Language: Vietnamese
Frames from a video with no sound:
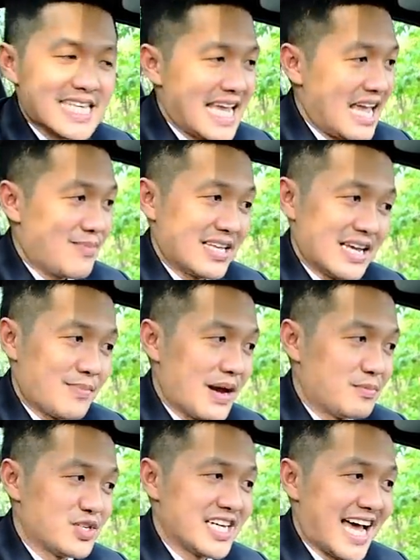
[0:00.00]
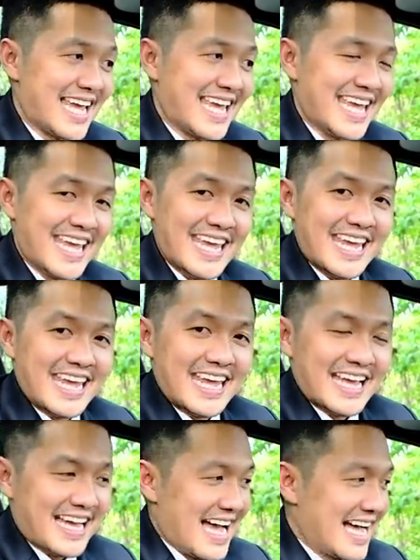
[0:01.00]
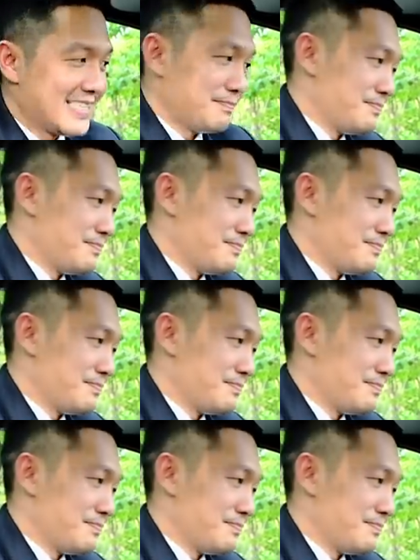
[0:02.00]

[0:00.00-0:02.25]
xe E300MG này ha